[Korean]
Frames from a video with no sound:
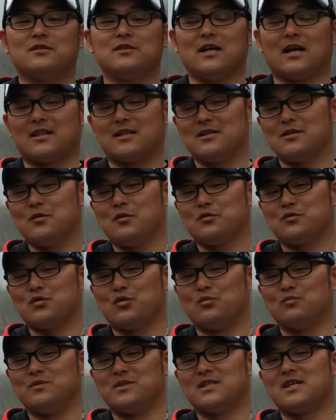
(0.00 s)
얕은 곳으로
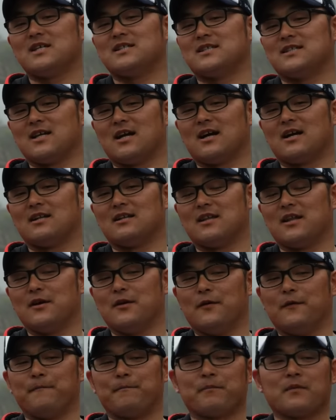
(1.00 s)
움직이기
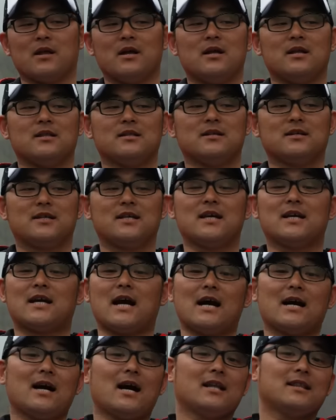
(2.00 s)
시작하는데요 특히
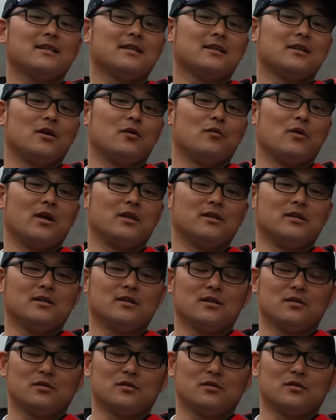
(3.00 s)
강 같은 경우에는